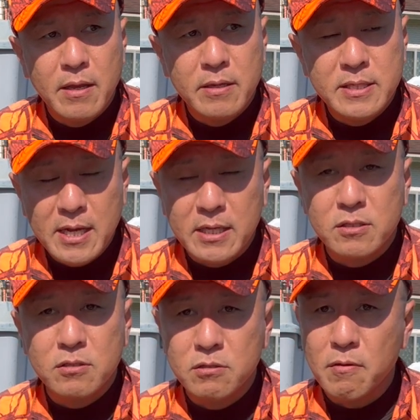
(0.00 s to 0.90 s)
生
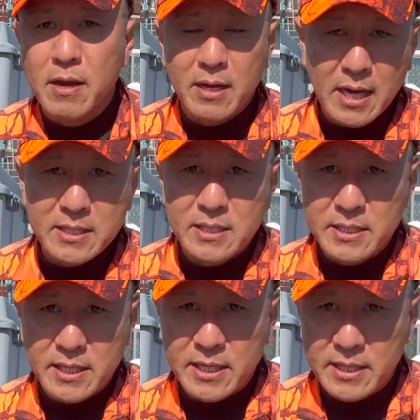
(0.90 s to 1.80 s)
活するのは家臣
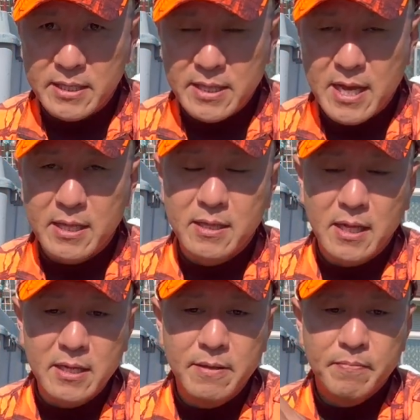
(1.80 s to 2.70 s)
力であった
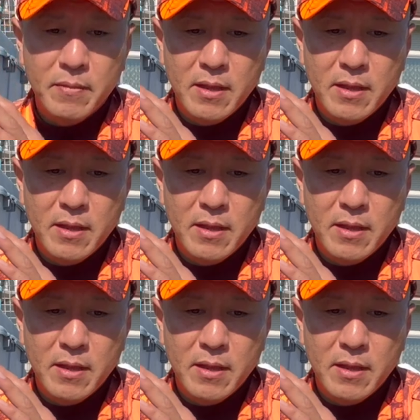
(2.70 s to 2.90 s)
り、